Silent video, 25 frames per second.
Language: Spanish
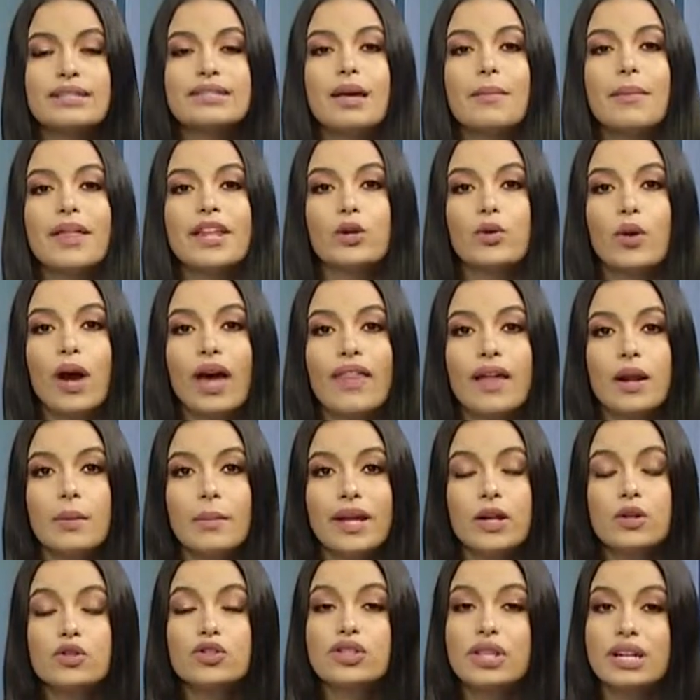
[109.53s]
esta madrugada al
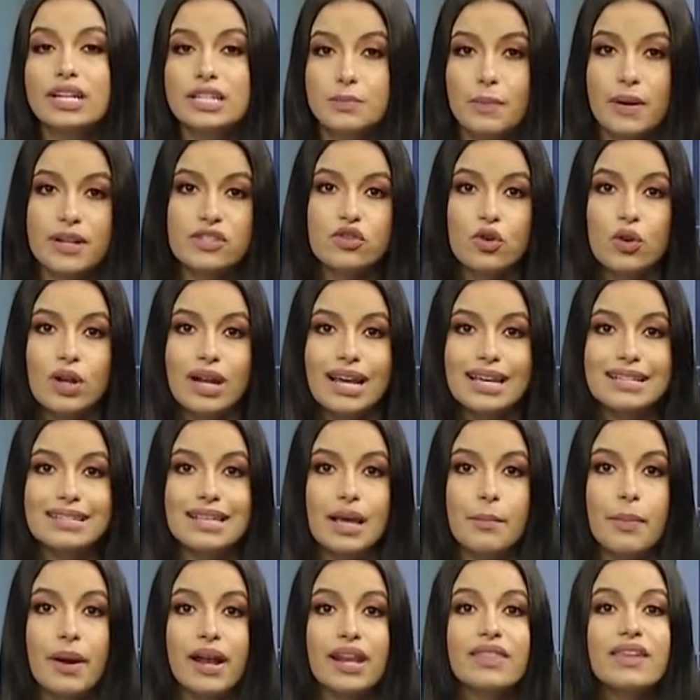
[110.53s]
menos tres personas
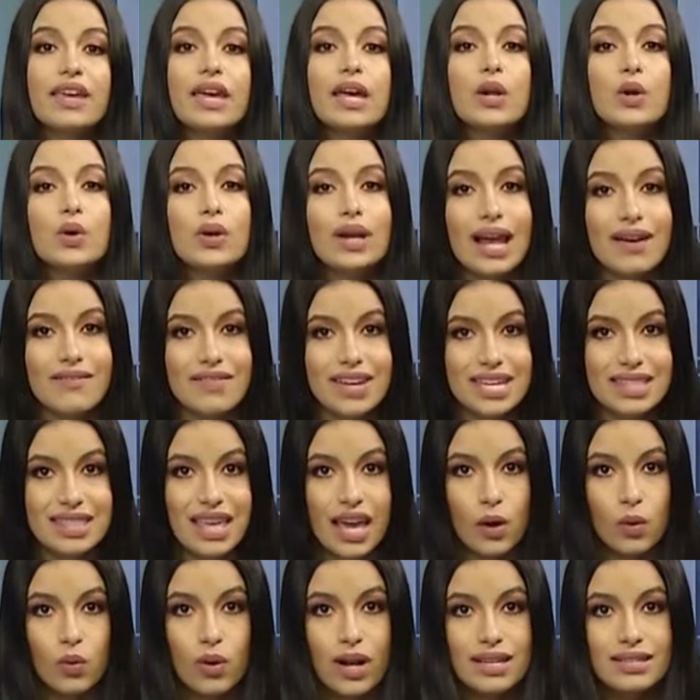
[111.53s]
perdieron la vida
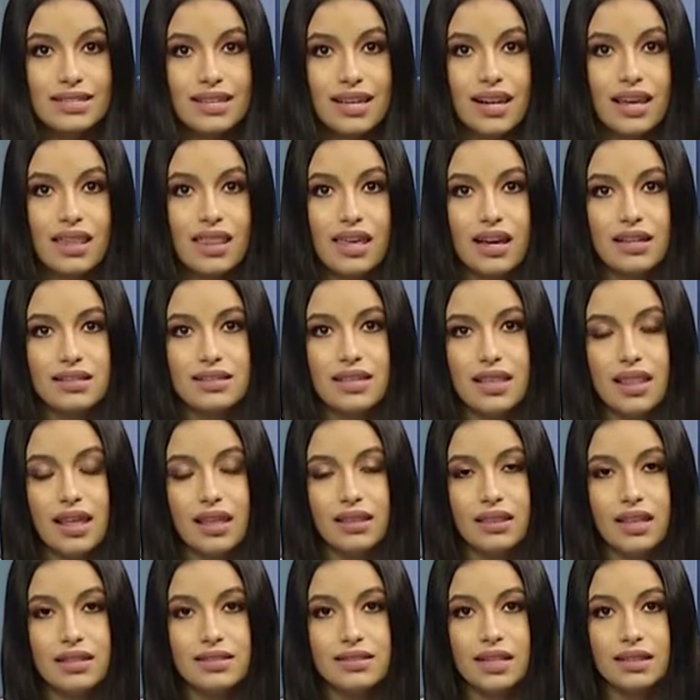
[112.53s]
en una serie de
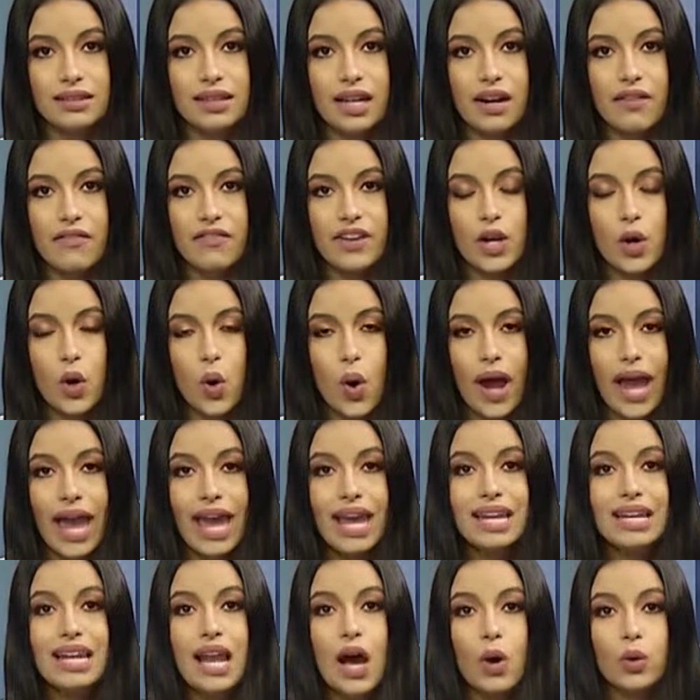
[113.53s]
accidentes de tráfico
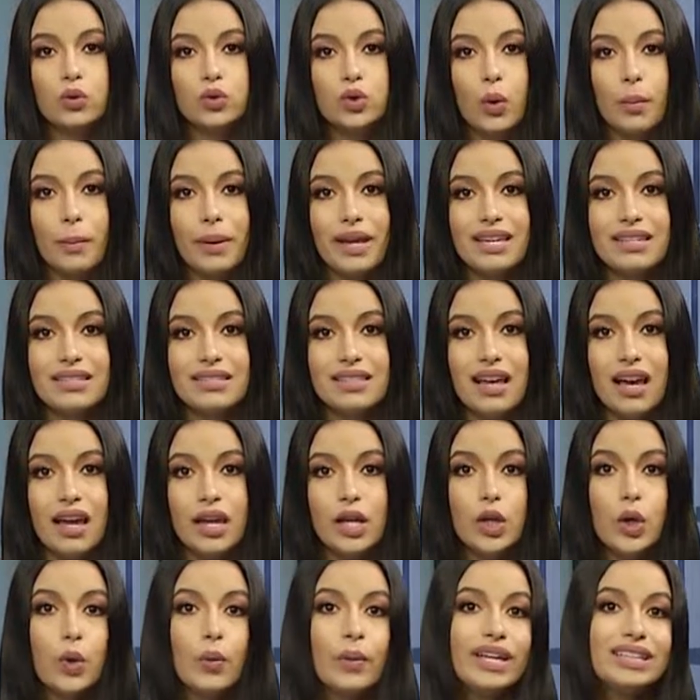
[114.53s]
en la autopista
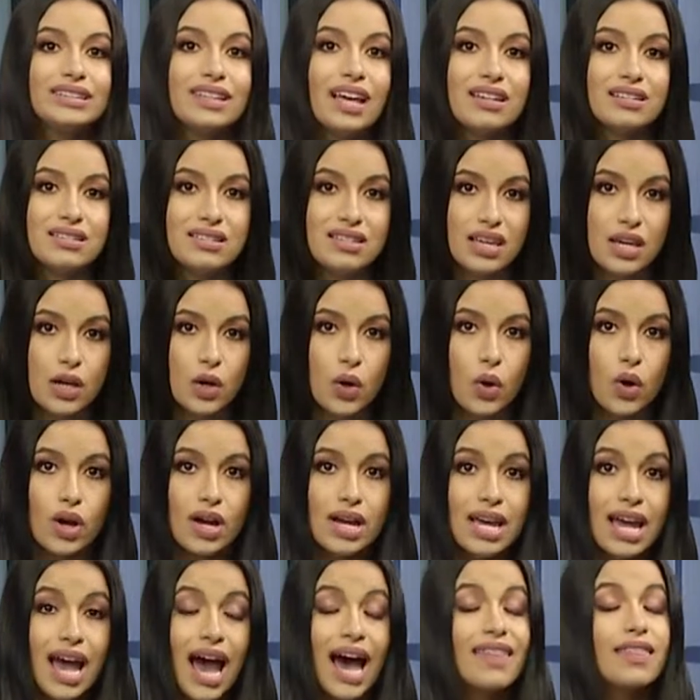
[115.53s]
I-95.
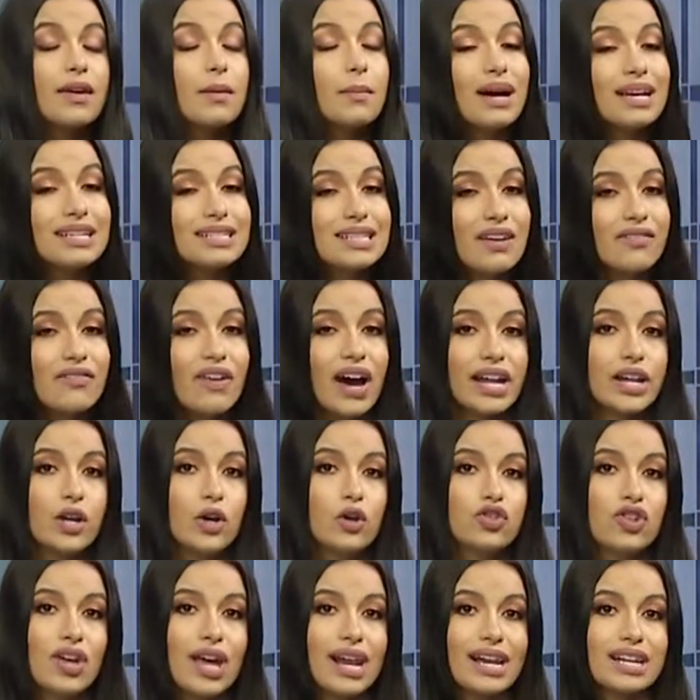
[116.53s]
Además,
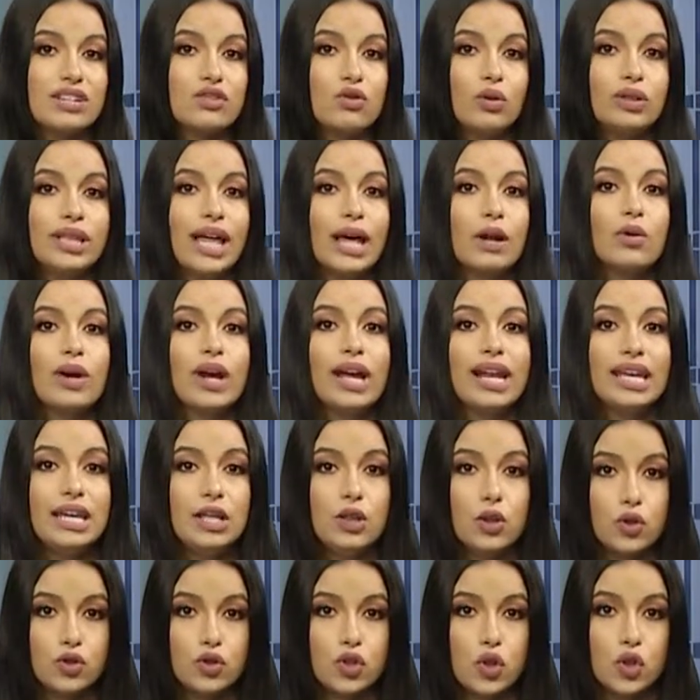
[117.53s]
varios resultaron
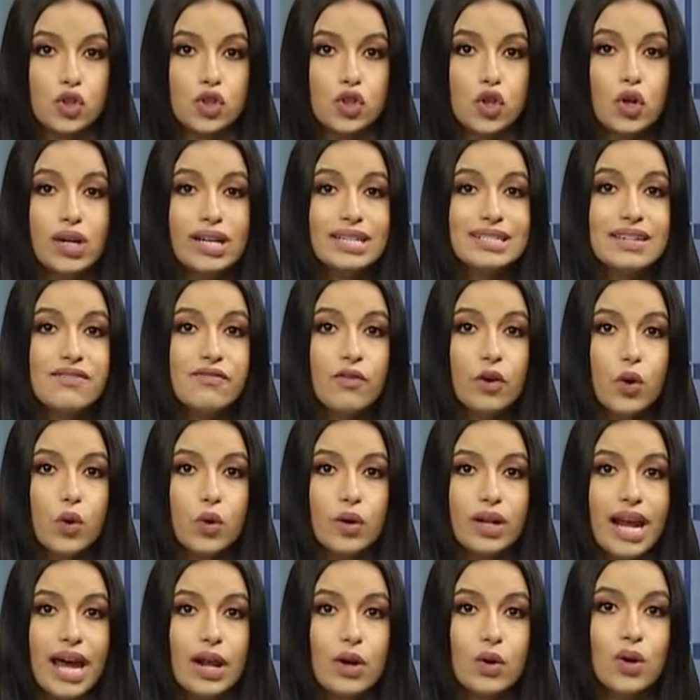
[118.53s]
heridos. Los choques
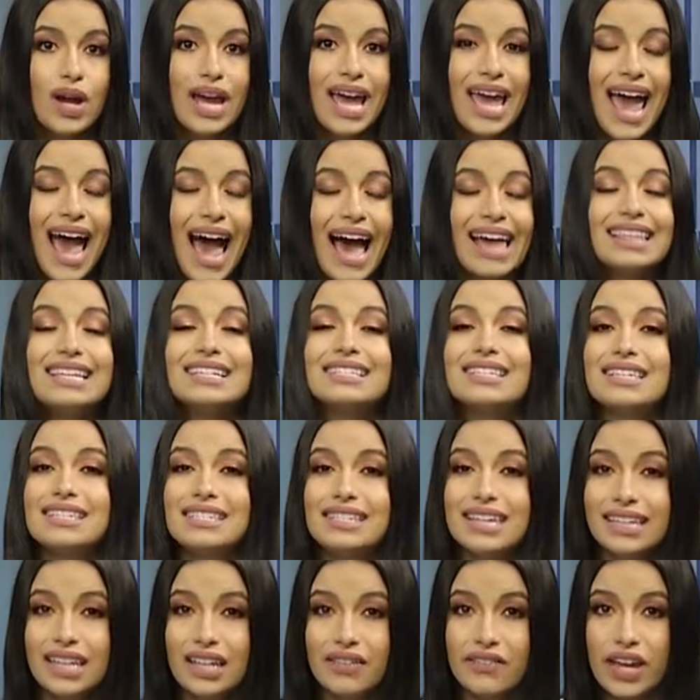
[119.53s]
involucraron a
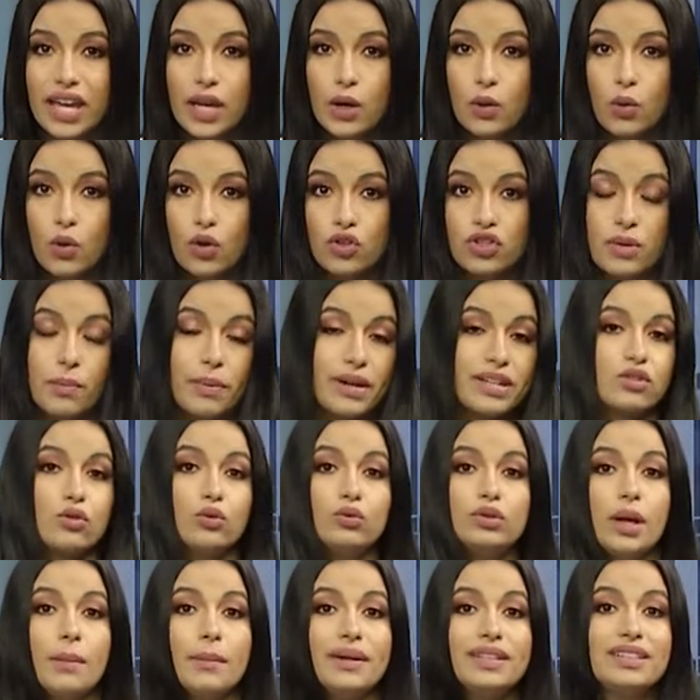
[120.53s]
17 vehículos y
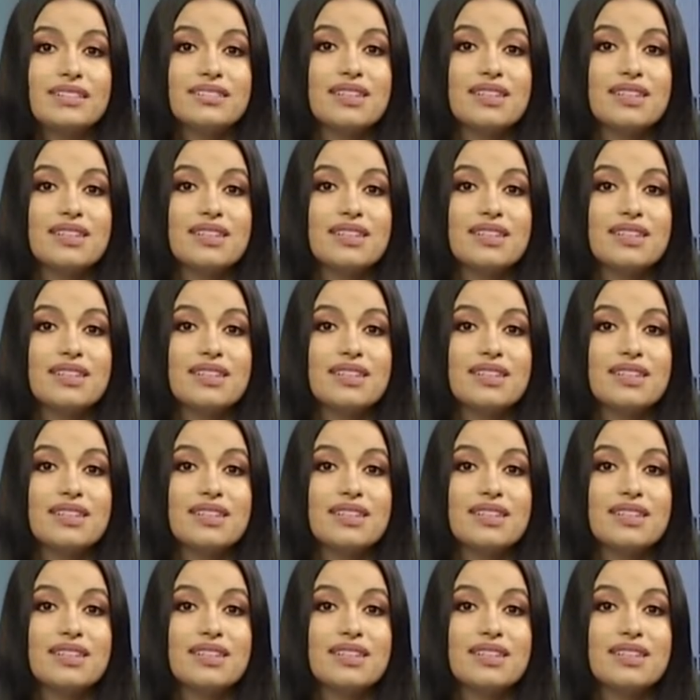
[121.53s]
presuntamente